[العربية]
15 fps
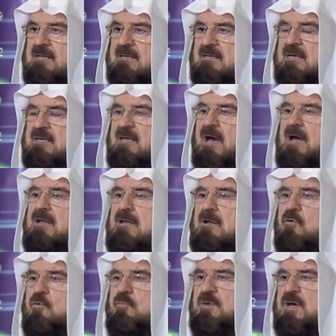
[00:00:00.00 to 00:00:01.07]

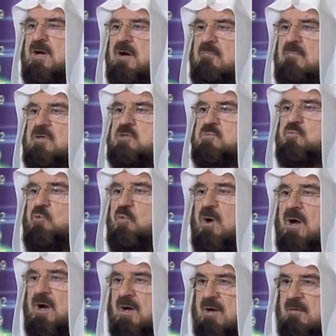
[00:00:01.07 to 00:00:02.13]
تتعلق بها
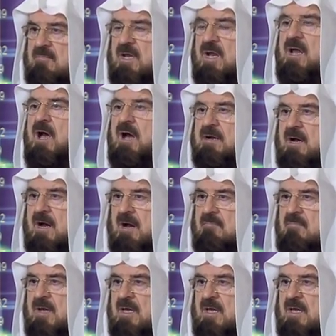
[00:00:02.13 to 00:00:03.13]
مجموعة من الأحكام